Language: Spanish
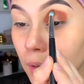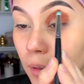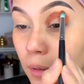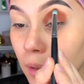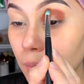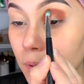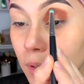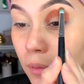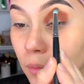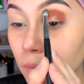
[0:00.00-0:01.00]
Tal vez
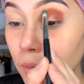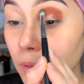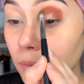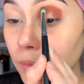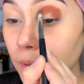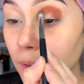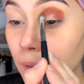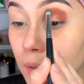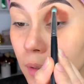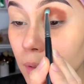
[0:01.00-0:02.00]
alguno
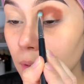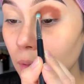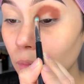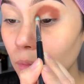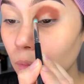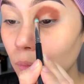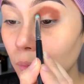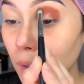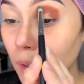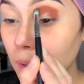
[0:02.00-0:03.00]
difícil, alguno
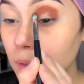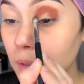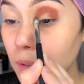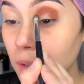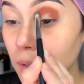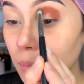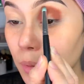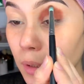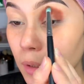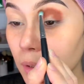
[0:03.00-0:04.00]
fácil, ya
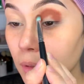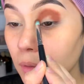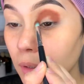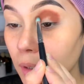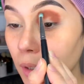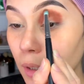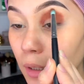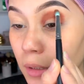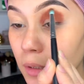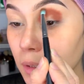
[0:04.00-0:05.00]
dependiendo de
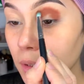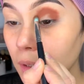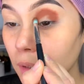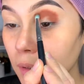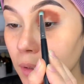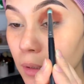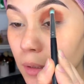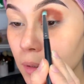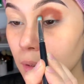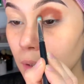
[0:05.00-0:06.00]
cada chica.
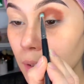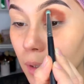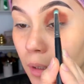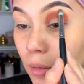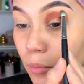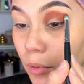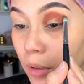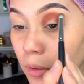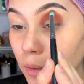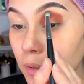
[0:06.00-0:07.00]

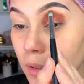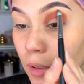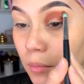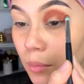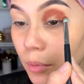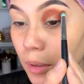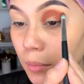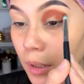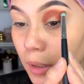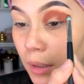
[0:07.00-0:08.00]
Bueno, entonces como pueden
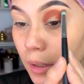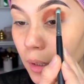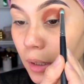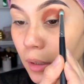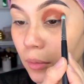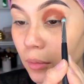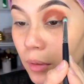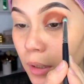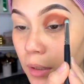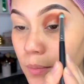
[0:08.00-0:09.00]
ver aquí,
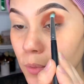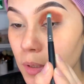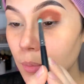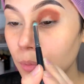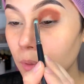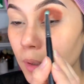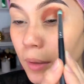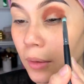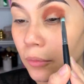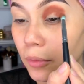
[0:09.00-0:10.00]
ahora después de
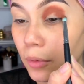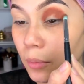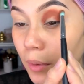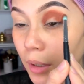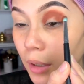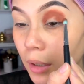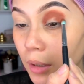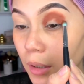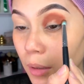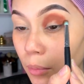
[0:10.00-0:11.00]
poner en forma
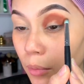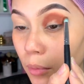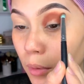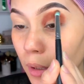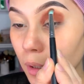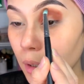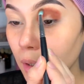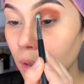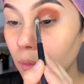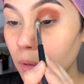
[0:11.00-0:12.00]
de bola,
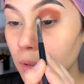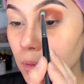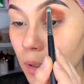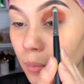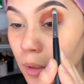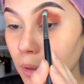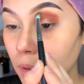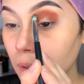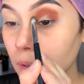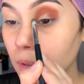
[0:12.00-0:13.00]
ahora
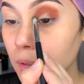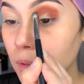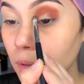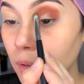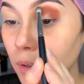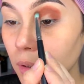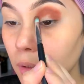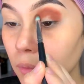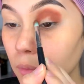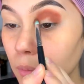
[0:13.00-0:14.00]
solamente estoy
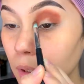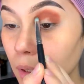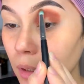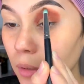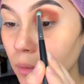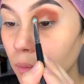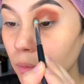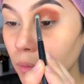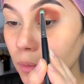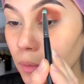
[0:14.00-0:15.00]
difuminando
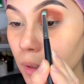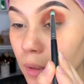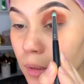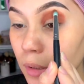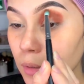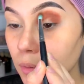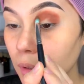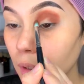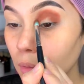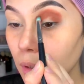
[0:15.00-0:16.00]
toda esta
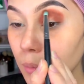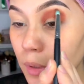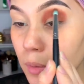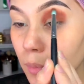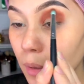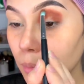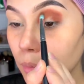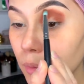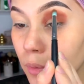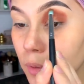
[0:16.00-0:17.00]
zona con la misma
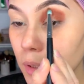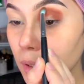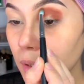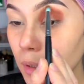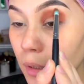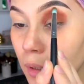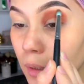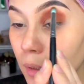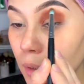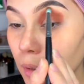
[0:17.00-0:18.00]
brocha,
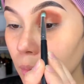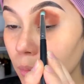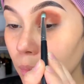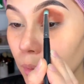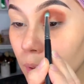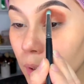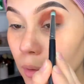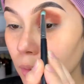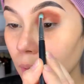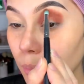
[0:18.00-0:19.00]

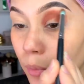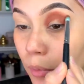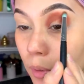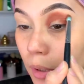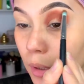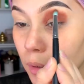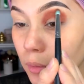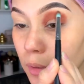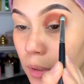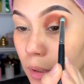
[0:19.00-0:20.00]
poquito a poquito
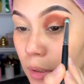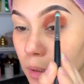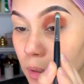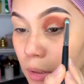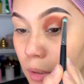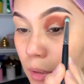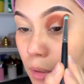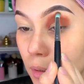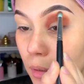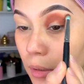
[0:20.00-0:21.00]
chicas
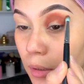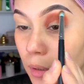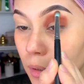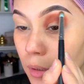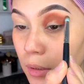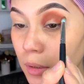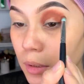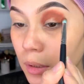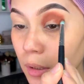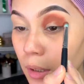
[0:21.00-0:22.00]
sin la